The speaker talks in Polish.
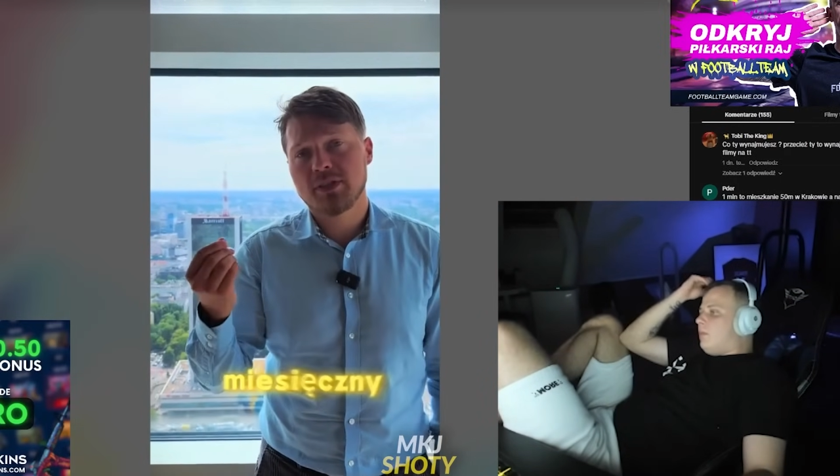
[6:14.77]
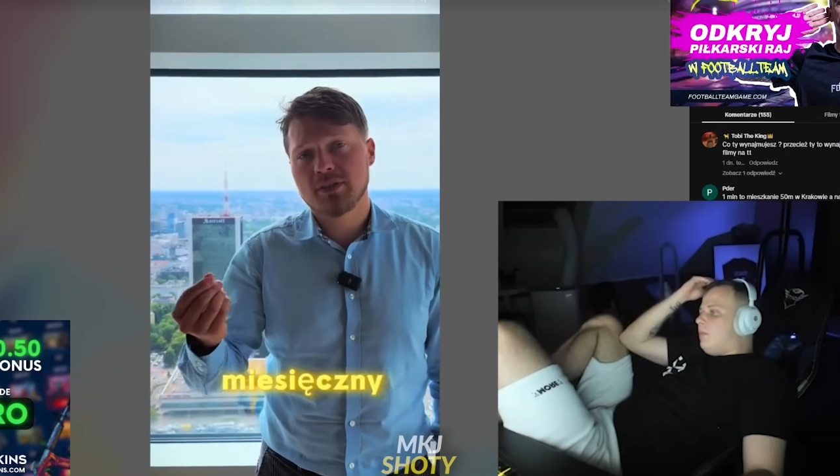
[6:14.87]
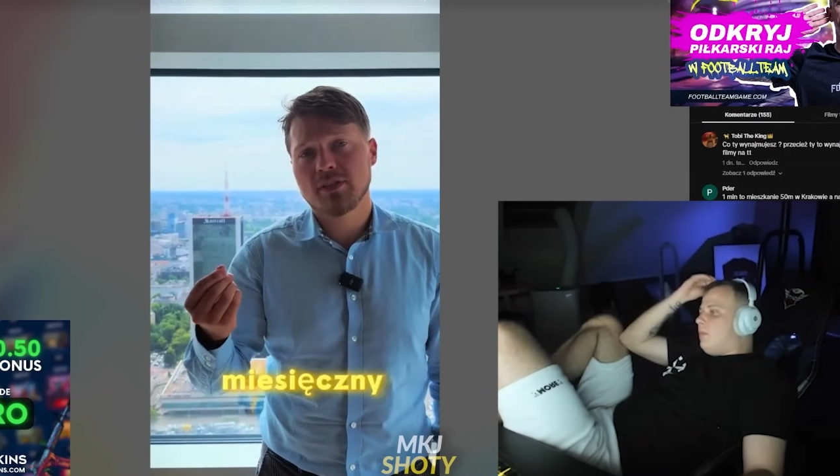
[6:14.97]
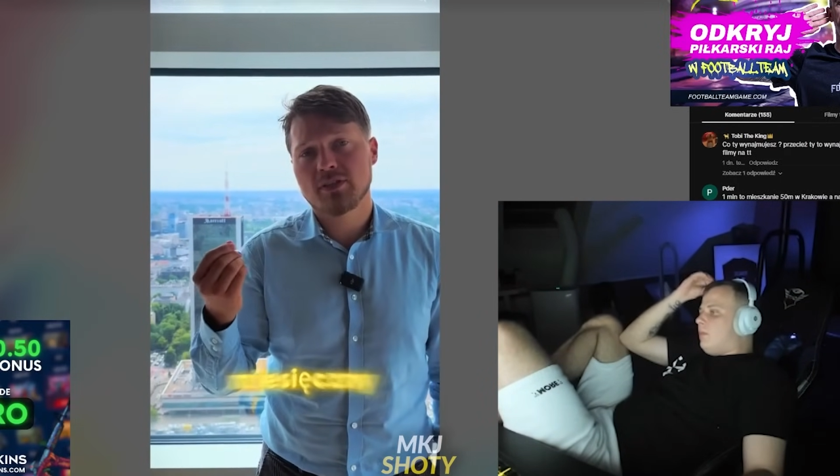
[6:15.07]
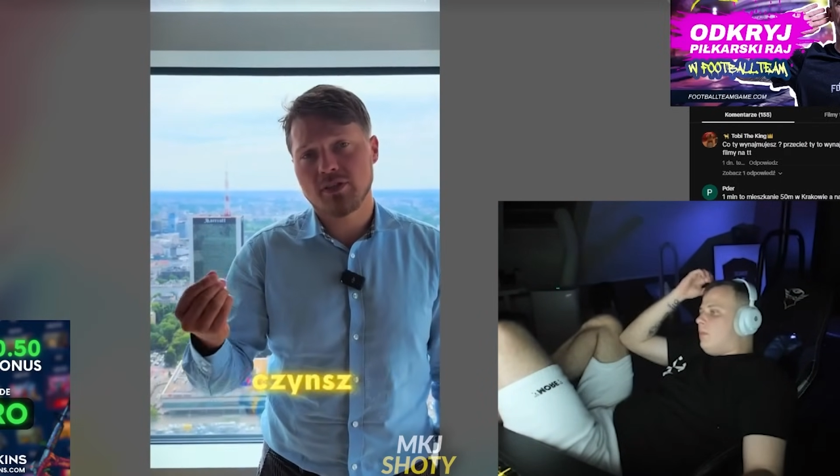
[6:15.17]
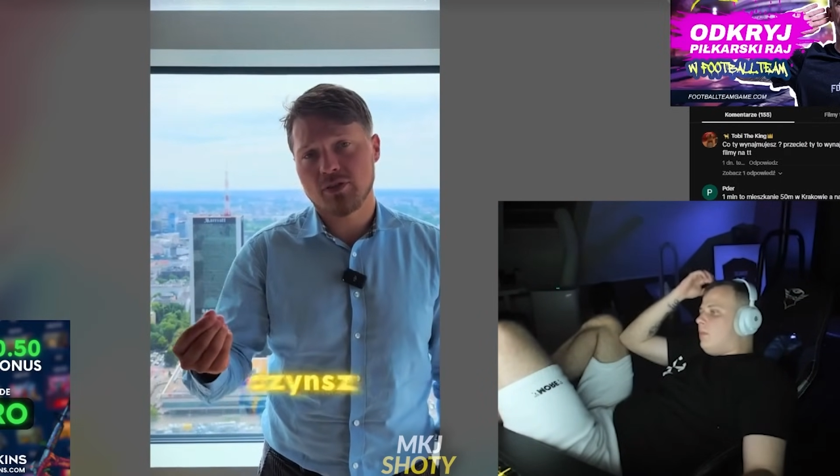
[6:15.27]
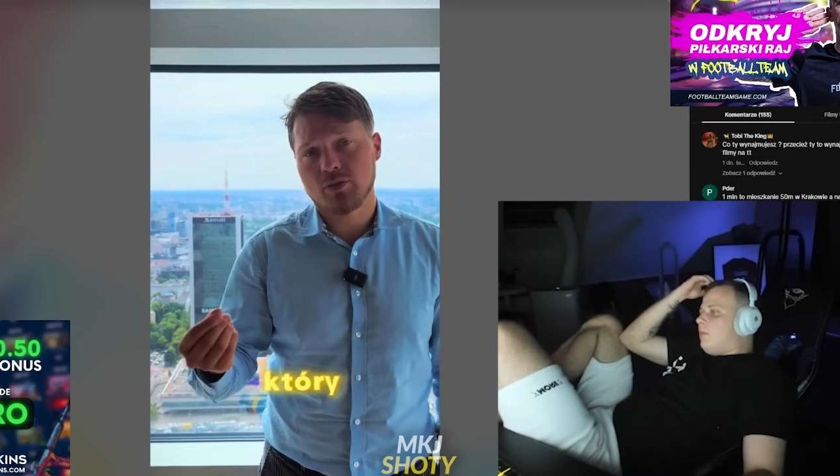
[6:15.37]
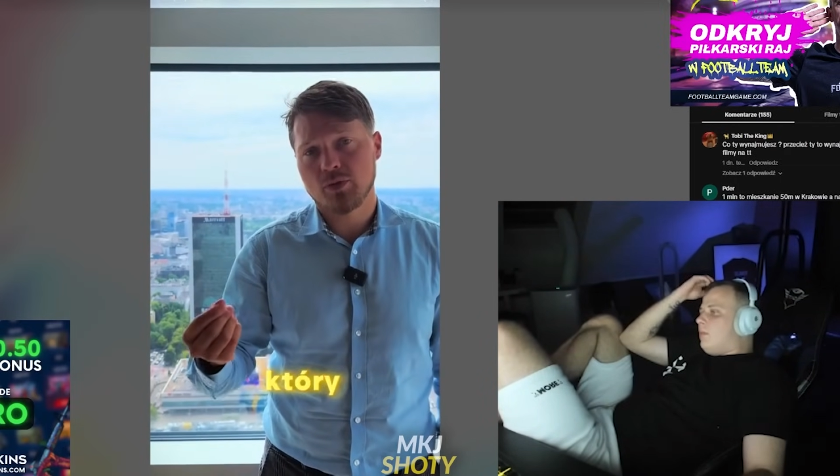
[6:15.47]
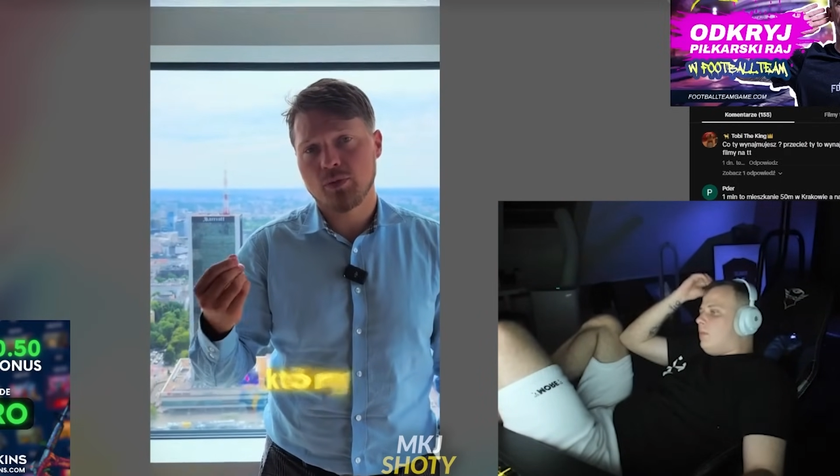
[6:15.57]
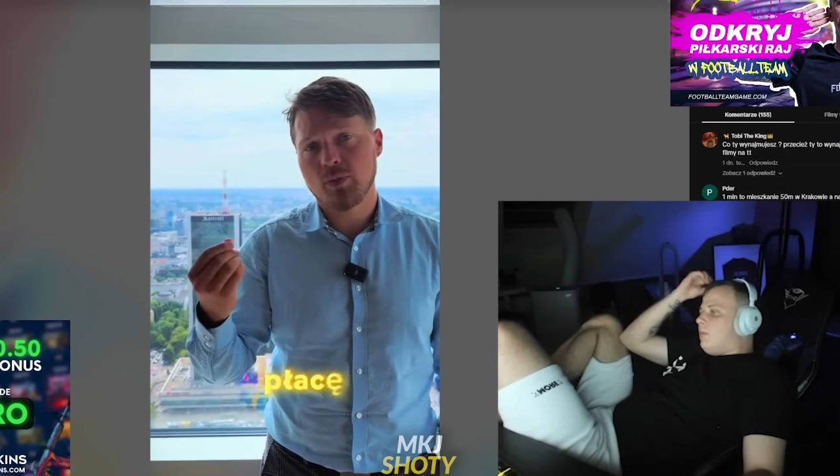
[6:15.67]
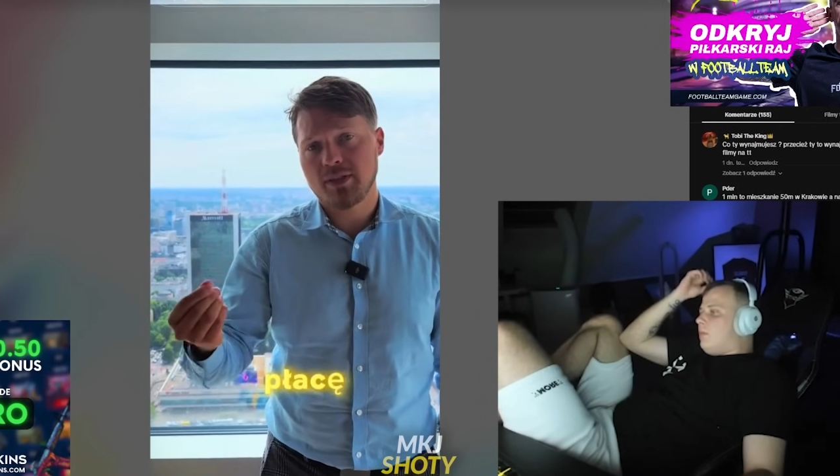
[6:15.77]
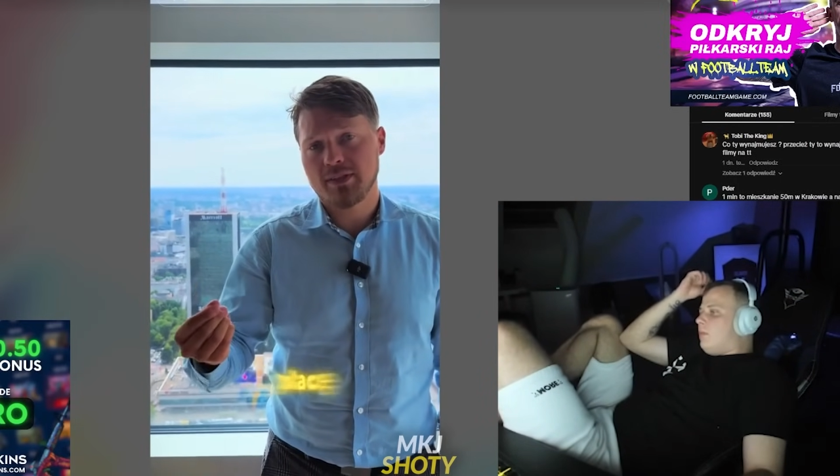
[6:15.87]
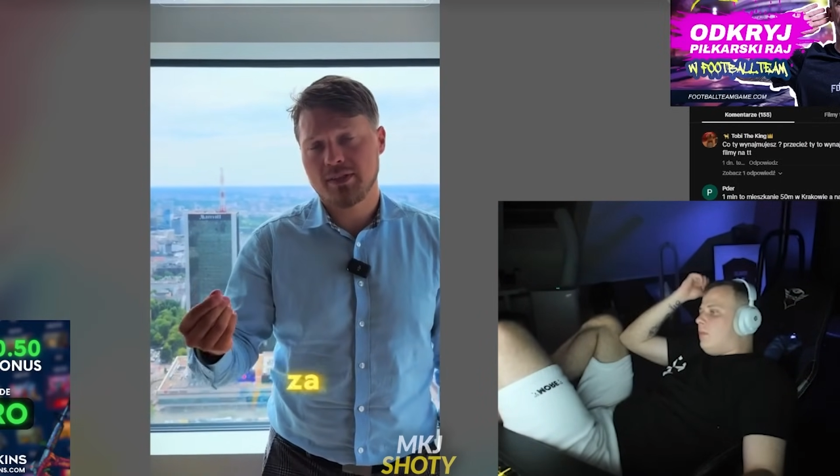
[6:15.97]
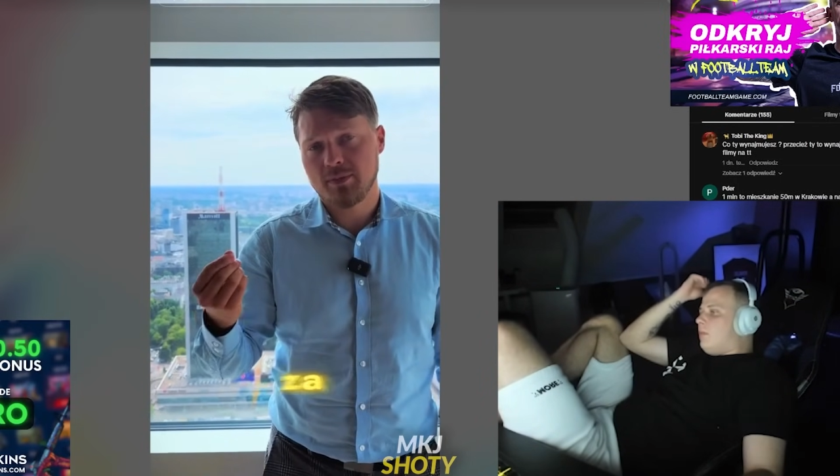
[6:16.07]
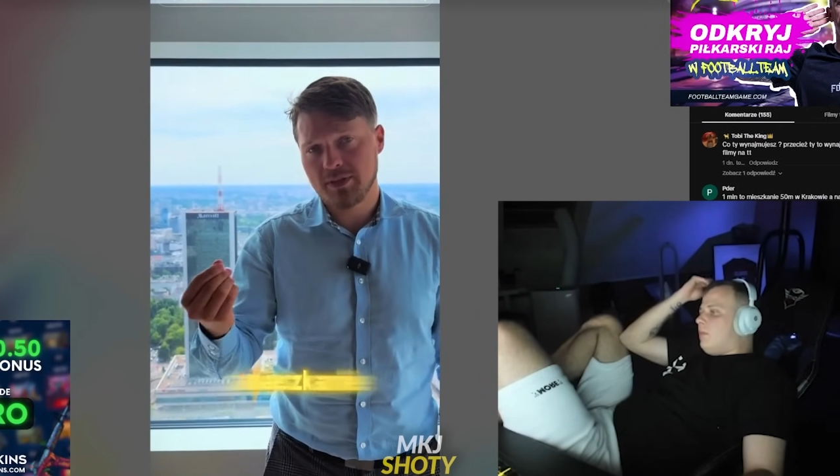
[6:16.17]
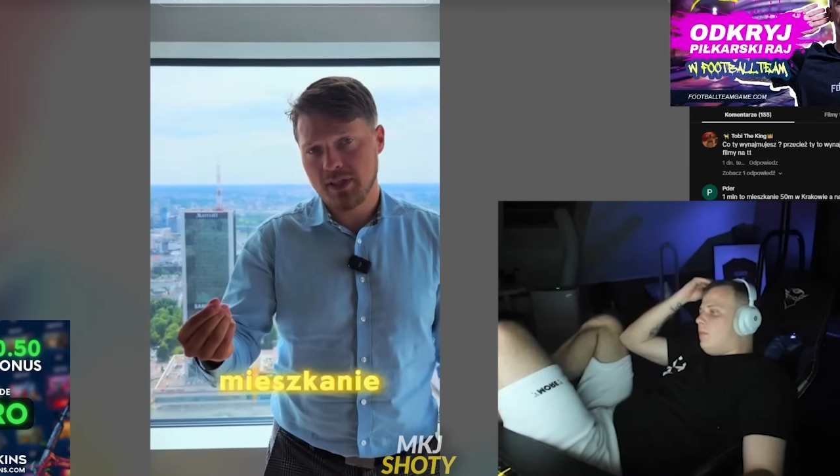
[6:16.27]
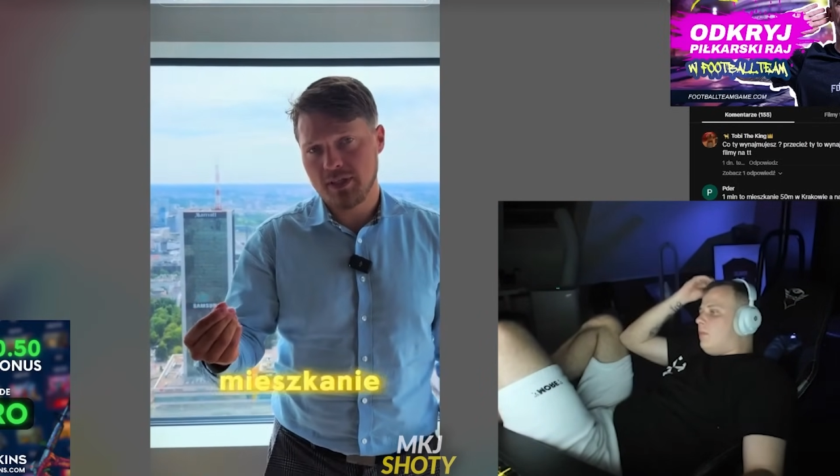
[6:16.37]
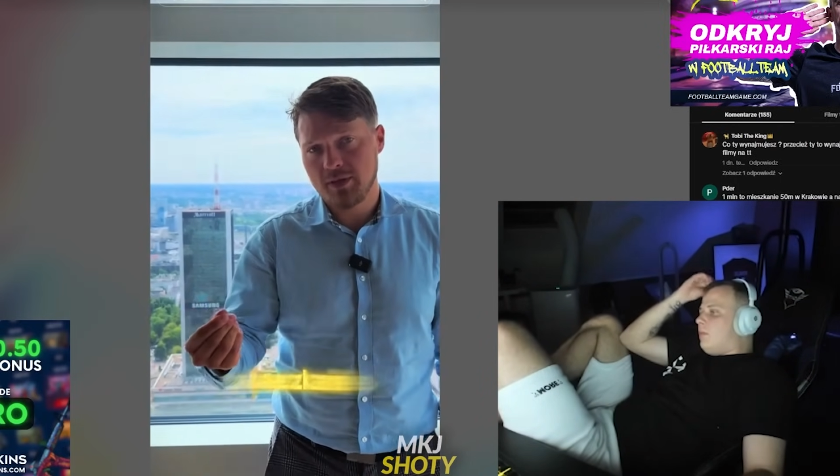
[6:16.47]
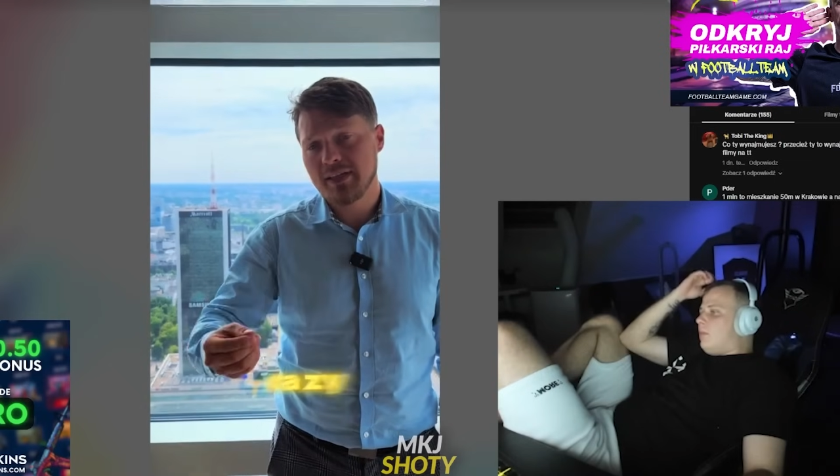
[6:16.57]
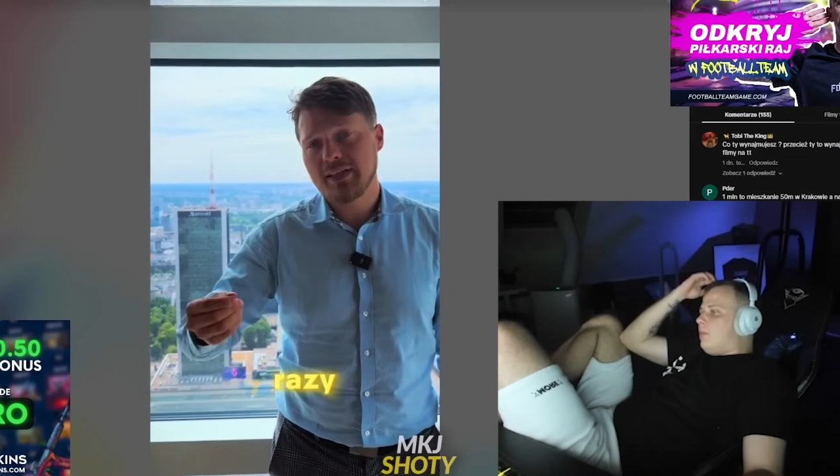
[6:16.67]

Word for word: miesięczny czynsz, który płacę za mieszkanie,